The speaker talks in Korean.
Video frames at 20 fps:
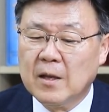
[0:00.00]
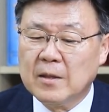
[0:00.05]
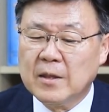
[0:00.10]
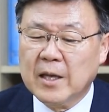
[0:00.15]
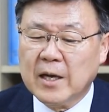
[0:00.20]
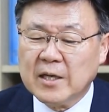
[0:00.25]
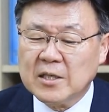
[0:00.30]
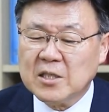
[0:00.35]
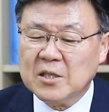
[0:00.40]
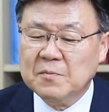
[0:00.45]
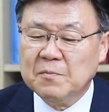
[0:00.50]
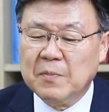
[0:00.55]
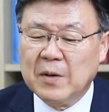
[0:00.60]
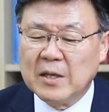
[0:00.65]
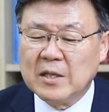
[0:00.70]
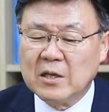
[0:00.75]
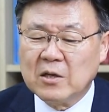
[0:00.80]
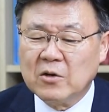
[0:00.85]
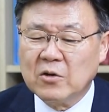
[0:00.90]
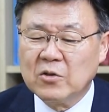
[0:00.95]
내가
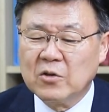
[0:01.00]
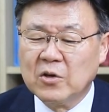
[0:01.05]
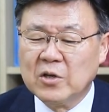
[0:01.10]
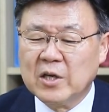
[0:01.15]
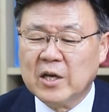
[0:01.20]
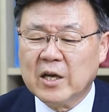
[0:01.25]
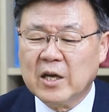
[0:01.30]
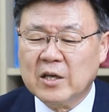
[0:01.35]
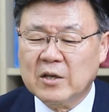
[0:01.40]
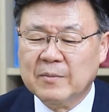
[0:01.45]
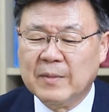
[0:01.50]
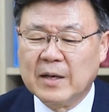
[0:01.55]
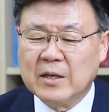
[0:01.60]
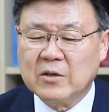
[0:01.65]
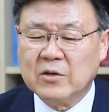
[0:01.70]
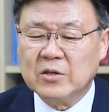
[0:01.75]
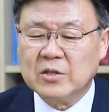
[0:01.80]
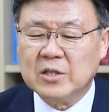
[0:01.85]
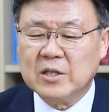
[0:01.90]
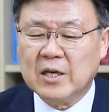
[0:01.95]
심판하러 너희에게 임할
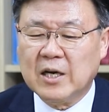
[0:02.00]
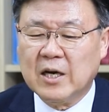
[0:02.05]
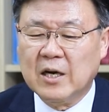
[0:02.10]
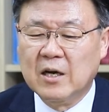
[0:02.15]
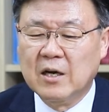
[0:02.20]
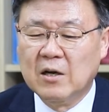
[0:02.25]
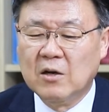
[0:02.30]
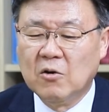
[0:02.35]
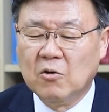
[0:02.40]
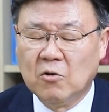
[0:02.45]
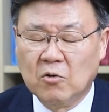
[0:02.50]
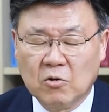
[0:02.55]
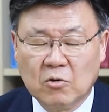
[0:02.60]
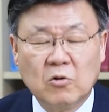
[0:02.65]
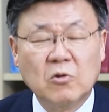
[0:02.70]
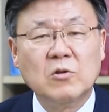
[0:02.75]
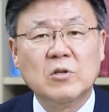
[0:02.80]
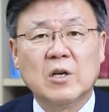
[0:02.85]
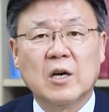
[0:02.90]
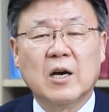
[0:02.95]
것이라.
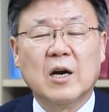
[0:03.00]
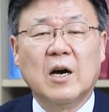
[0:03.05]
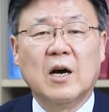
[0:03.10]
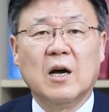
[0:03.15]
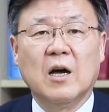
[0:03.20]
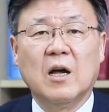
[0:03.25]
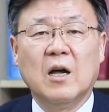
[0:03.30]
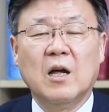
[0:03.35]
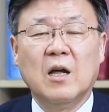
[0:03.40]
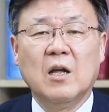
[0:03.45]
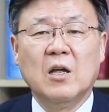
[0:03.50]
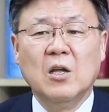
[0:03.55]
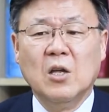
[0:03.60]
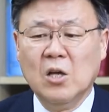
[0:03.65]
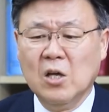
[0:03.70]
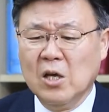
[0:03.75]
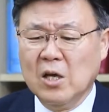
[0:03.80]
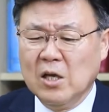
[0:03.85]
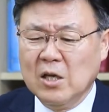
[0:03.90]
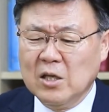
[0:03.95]
그러니까
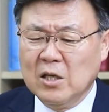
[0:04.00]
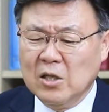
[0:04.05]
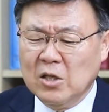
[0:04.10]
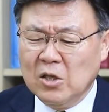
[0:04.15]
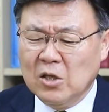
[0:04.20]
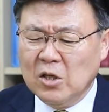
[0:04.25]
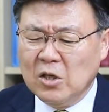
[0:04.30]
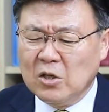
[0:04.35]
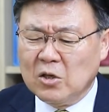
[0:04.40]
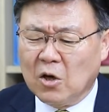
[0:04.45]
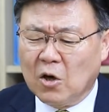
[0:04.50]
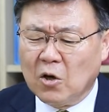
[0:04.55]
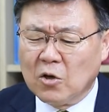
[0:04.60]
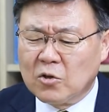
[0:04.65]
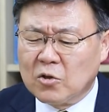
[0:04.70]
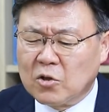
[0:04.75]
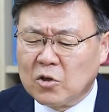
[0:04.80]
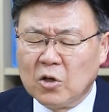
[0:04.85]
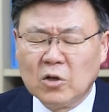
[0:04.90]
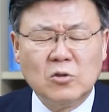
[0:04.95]

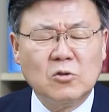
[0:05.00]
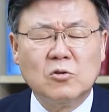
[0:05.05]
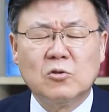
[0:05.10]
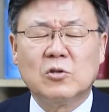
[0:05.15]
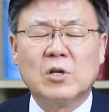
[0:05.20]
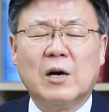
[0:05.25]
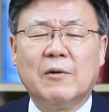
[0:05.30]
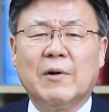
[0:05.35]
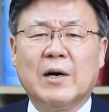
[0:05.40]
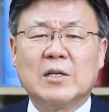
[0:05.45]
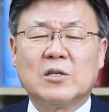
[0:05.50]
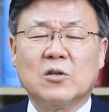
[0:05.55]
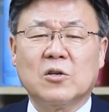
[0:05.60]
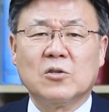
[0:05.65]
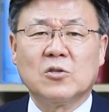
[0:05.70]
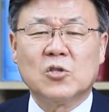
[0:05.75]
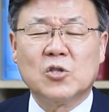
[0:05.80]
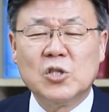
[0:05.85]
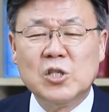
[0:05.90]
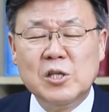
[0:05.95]
어떤 누가
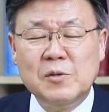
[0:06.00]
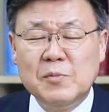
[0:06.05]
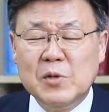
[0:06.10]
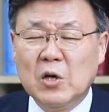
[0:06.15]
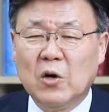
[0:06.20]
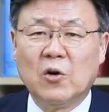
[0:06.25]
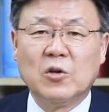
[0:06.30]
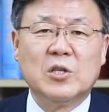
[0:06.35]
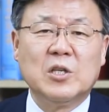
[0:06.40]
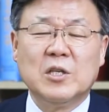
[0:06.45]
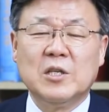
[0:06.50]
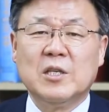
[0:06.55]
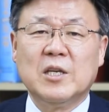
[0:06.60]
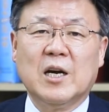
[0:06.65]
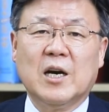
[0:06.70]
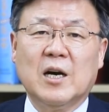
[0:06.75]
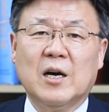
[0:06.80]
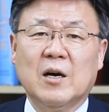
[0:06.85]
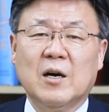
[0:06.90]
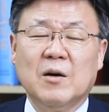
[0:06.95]
와서 주님이
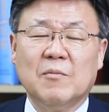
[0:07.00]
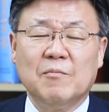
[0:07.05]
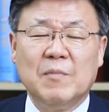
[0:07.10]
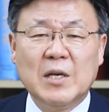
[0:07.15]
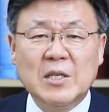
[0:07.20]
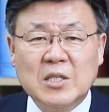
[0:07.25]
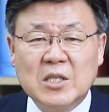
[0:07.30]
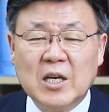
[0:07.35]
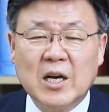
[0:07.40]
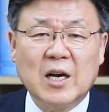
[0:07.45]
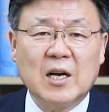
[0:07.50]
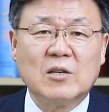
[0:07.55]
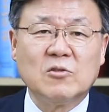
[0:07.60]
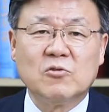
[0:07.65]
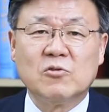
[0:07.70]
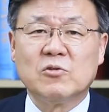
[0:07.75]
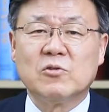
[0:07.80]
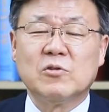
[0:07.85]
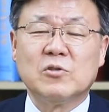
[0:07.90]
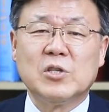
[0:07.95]
어딨냐, 메시아가
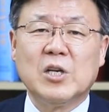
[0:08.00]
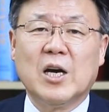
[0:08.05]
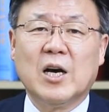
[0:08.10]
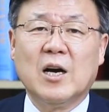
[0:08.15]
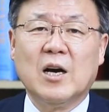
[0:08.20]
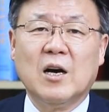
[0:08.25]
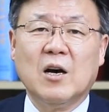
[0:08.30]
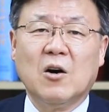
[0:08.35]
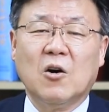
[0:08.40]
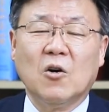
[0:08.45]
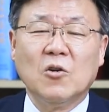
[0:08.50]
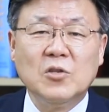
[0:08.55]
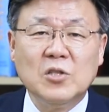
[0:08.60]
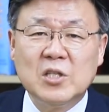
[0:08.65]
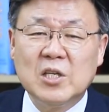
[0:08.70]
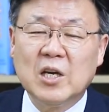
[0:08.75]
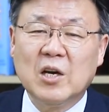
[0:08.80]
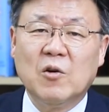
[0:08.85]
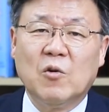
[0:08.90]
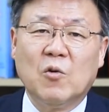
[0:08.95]
누구냐,
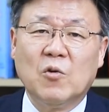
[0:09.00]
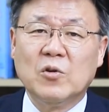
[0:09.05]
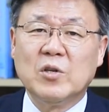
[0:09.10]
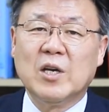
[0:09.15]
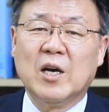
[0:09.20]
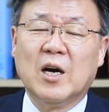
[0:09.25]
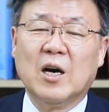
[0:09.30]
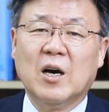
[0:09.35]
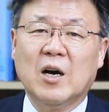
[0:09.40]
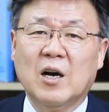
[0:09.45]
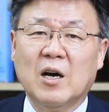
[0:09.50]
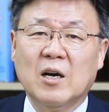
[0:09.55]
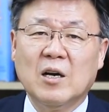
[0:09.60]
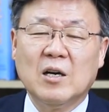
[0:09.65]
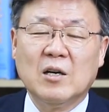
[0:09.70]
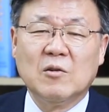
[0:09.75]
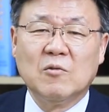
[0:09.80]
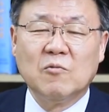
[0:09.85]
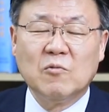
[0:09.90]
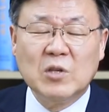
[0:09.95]
언제 오냐,
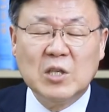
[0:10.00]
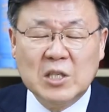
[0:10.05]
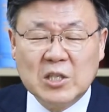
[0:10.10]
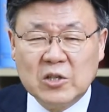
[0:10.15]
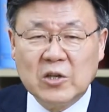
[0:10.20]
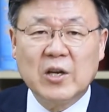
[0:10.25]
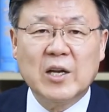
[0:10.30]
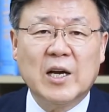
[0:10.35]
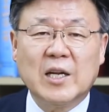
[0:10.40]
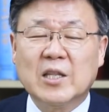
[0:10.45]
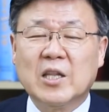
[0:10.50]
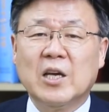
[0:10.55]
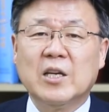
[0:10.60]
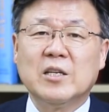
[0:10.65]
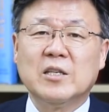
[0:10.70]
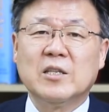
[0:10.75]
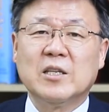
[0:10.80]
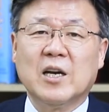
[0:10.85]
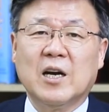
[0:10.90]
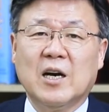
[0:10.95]
있어야
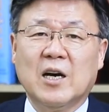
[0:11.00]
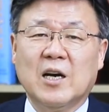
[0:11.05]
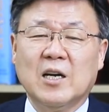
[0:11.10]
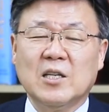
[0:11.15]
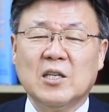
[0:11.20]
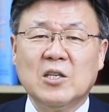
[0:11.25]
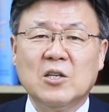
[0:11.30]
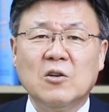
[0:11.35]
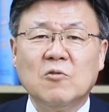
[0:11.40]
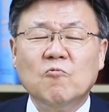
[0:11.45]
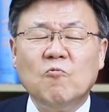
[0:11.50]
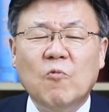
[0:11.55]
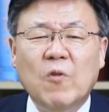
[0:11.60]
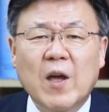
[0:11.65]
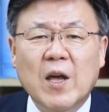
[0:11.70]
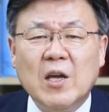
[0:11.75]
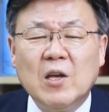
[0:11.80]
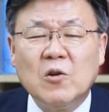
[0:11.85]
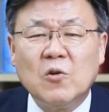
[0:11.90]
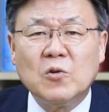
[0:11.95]
되느냐 이런
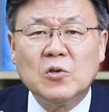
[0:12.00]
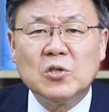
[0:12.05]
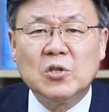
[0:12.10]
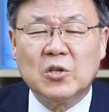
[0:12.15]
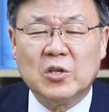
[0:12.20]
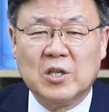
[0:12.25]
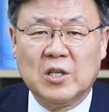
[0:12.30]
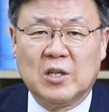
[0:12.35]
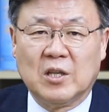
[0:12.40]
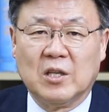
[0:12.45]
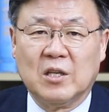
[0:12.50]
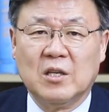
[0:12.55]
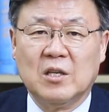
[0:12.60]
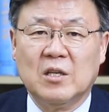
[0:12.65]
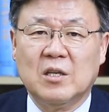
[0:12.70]
회의론적인